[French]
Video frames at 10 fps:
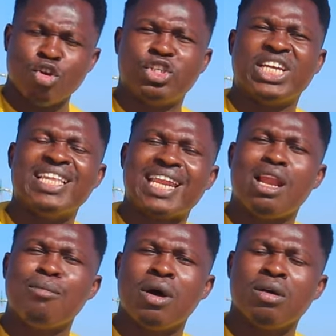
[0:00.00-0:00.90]

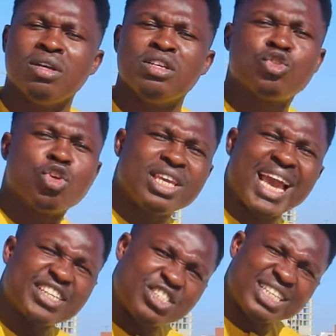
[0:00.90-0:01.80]
Généralement, ceux qui
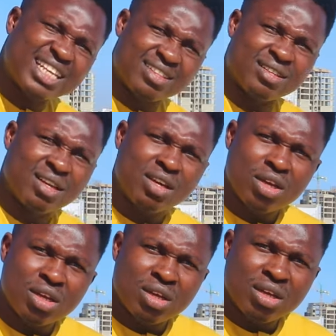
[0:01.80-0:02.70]
achètent
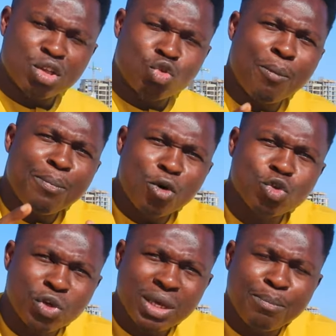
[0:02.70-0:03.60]
ton
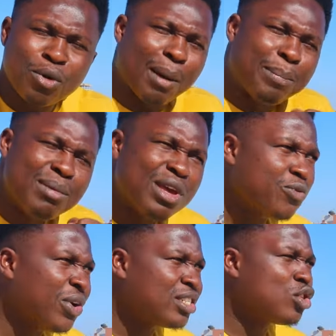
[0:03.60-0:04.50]
produit pour la première
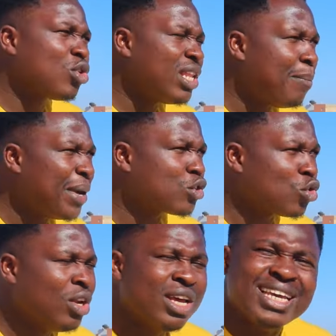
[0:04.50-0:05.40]
fois, ce sont des
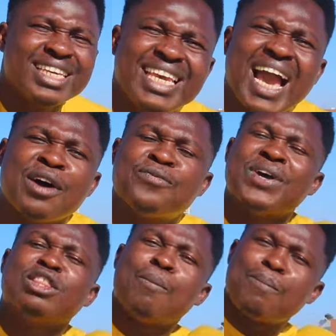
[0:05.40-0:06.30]
personnes qui
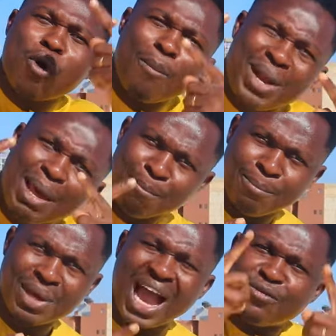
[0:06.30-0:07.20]
avaient des problèmes
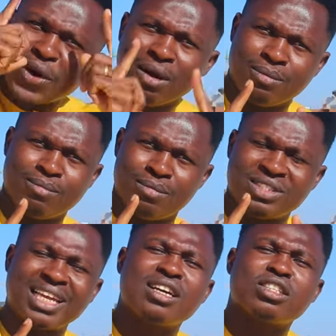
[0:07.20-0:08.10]
avant.
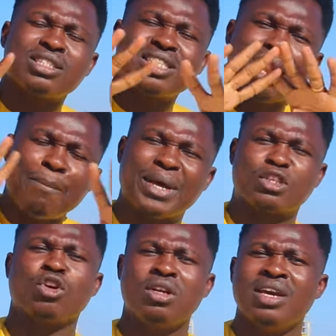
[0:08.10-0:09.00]
C'est-à-dire que c'était des
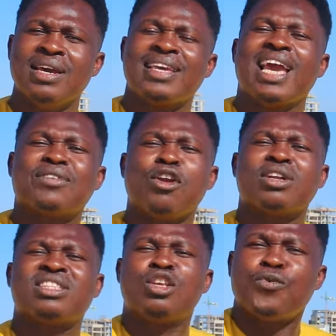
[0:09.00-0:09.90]
personnes qui avaient
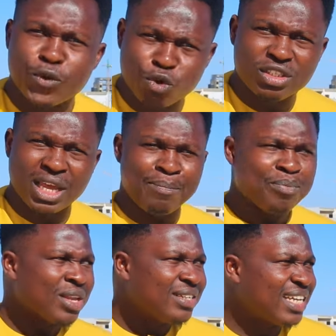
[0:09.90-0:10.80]
leurs difficultés.
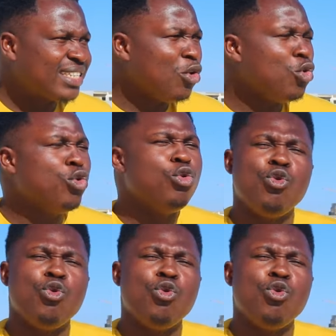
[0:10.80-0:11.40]
C'était une